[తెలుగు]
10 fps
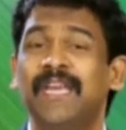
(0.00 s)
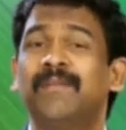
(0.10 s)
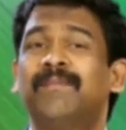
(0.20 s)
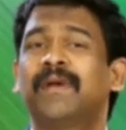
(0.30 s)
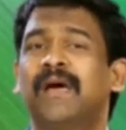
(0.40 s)
నీ
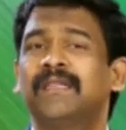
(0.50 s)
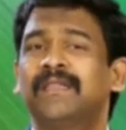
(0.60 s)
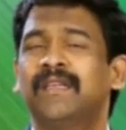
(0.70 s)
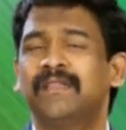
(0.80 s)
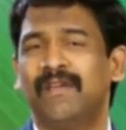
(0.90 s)

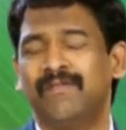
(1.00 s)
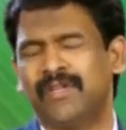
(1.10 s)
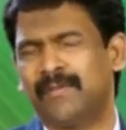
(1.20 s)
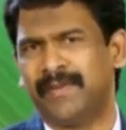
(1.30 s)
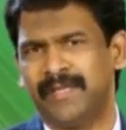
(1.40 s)
ప్రార్థన
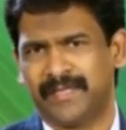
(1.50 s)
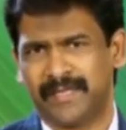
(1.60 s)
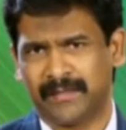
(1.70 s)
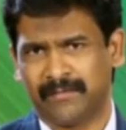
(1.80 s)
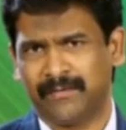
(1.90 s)
దేవునికి
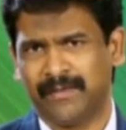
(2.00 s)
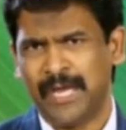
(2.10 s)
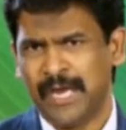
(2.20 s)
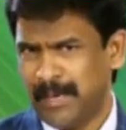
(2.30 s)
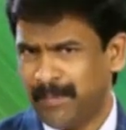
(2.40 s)
ప్రీతికరం
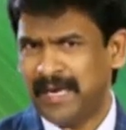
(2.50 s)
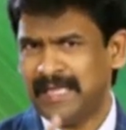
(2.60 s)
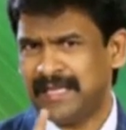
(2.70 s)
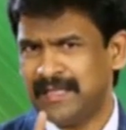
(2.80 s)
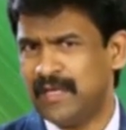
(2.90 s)

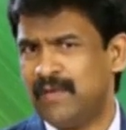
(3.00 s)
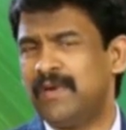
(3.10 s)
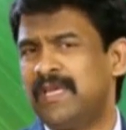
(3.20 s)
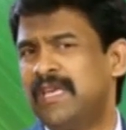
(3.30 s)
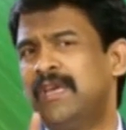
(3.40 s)
ఎప్పుడైతే
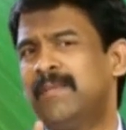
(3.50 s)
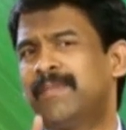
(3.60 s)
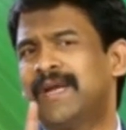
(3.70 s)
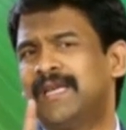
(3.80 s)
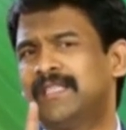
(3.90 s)
దేవునికి నీ
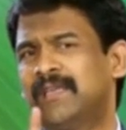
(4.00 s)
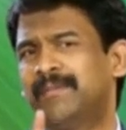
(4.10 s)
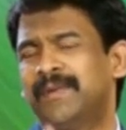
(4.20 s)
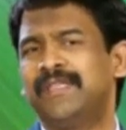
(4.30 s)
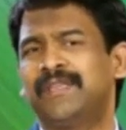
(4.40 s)
ప్రార్థన
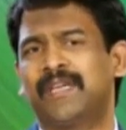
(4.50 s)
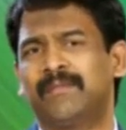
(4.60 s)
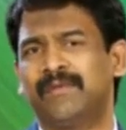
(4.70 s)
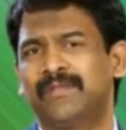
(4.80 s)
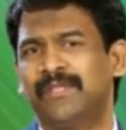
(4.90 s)

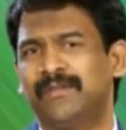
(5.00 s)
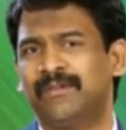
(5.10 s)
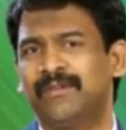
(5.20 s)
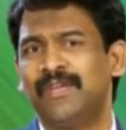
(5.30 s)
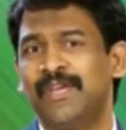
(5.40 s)
ప్రీతికరం అవుతుందో
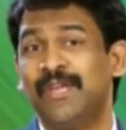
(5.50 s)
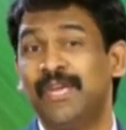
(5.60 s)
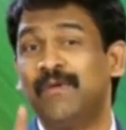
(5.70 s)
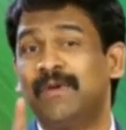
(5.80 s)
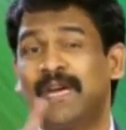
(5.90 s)

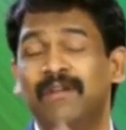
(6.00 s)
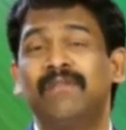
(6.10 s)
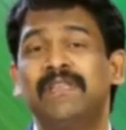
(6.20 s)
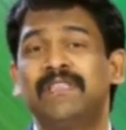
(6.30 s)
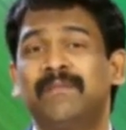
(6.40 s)
నీవు
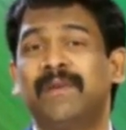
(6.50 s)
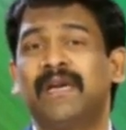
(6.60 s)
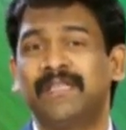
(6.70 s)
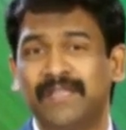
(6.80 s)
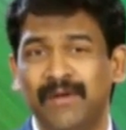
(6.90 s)
నడవలసిన
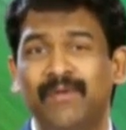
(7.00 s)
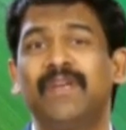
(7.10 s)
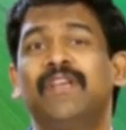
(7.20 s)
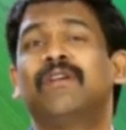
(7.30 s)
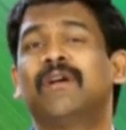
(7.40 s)
బాట దేవుడు
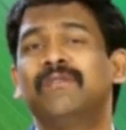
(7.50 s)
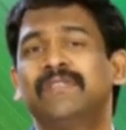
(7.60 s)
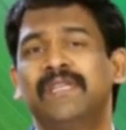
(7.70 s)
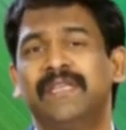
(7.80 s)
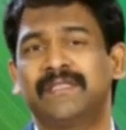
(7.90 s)
నీకు
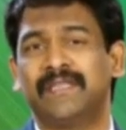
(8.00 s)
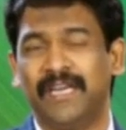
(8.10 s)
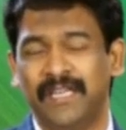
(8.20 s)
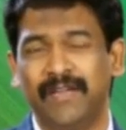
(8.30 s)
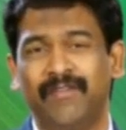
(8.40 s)
కౌన్సిలింగ్
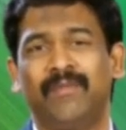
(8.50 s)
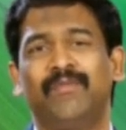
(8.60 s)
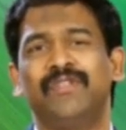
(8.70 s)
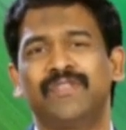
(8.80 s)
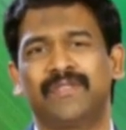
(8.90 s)
ఇస్తాడు దేవుడే
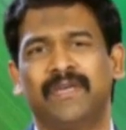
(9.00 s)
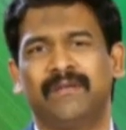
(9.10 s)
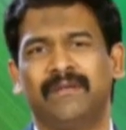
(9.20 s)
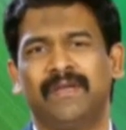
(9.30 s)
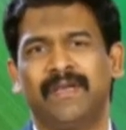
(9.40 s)
బోధిస్తాడు